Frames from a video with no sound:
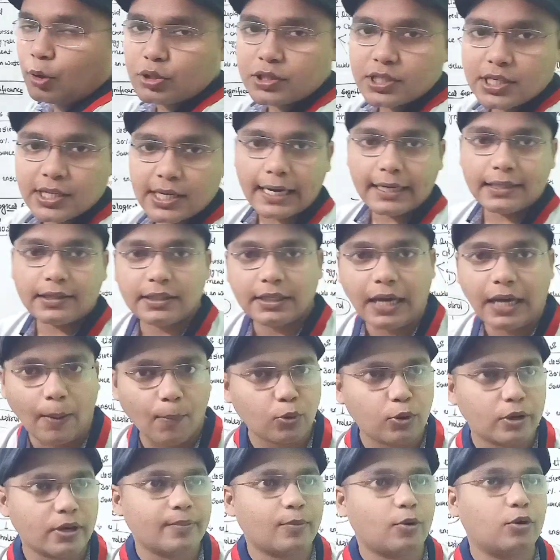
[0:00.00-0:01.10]
बहुत शिकायत थी आप
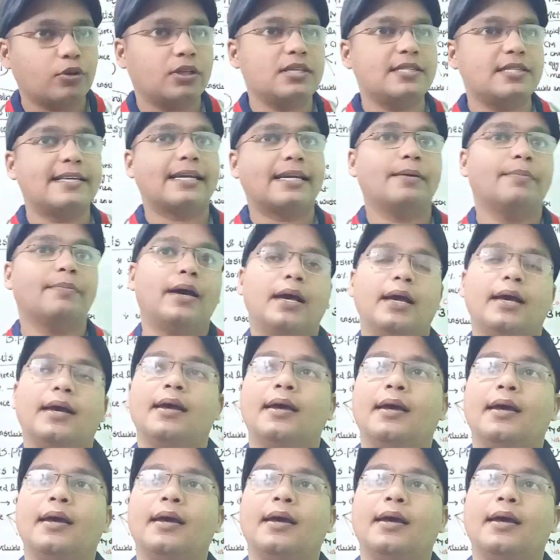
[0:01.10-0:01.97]
लोगों की बहुत दिन से कि मैं